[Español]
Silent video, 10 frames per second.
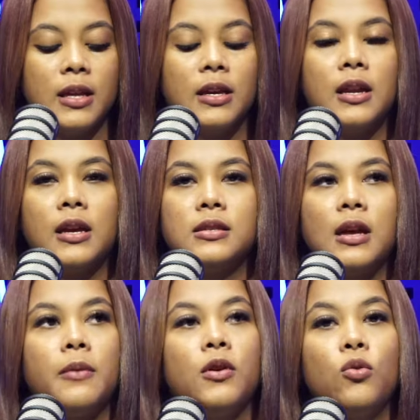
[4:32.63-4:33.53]
tiene que
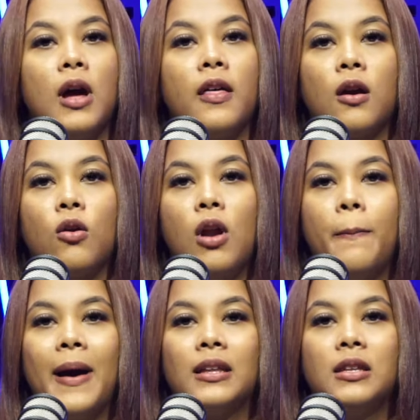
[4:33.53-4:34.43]
estar vinculada con la
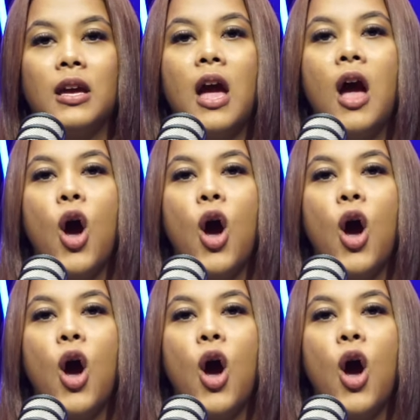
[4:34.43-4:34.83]
parte